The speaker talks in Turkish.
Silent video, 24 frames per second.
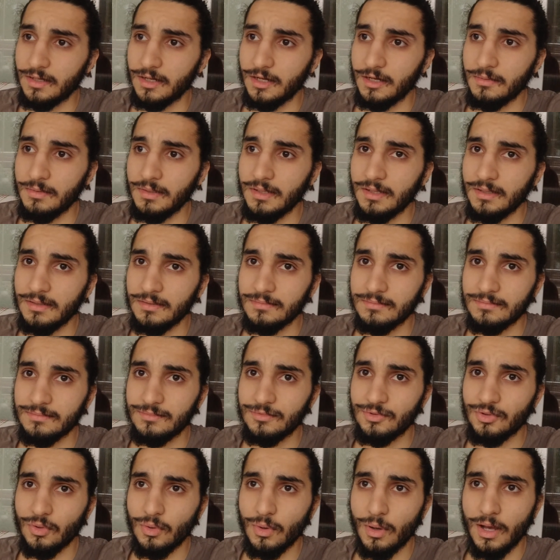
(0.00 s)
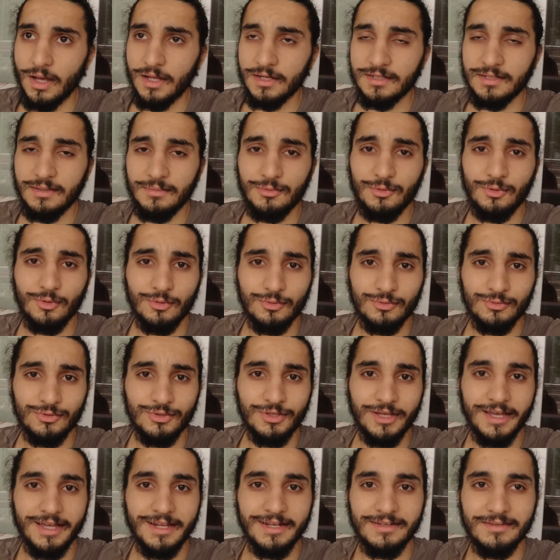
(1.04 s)
Ama çok harika bir
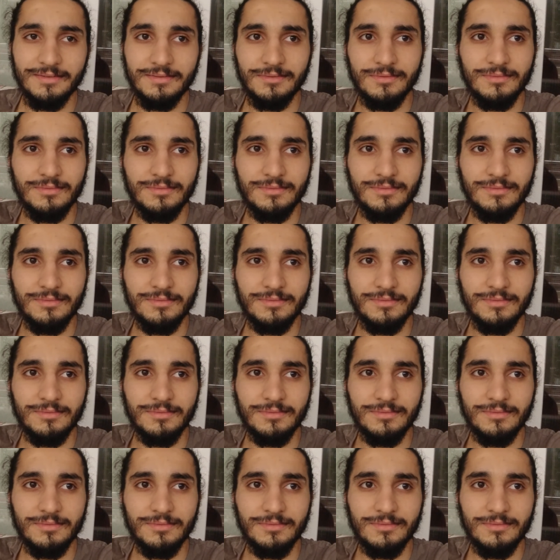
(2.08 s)
görüntü yani.